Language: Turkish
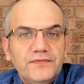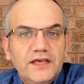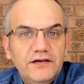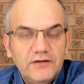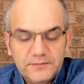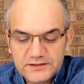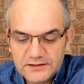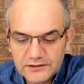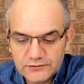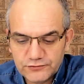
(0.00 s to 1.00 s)
ev
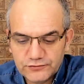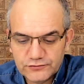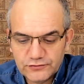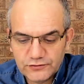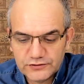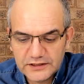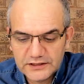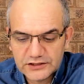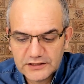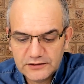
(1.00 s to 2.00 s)
hapsinde tutulduğu ortaya
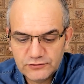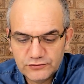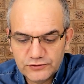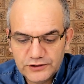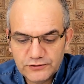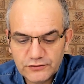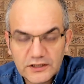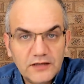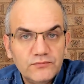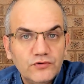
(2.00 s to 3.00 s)
çıkan Nuri
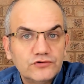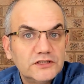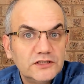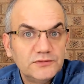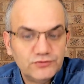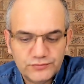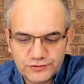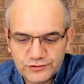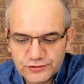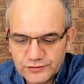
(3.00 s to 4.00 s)
Gökhan Bozkır'ı
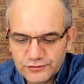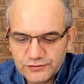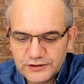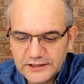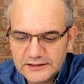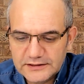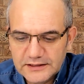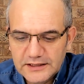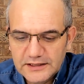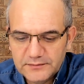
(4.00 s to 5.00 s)
bulmuş Hürriyet.
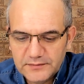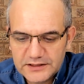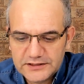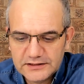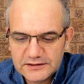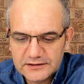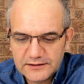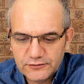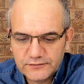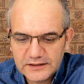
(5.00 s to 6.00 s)
Manşetinde
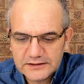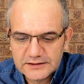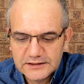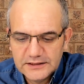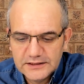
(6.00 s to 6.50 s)
o var.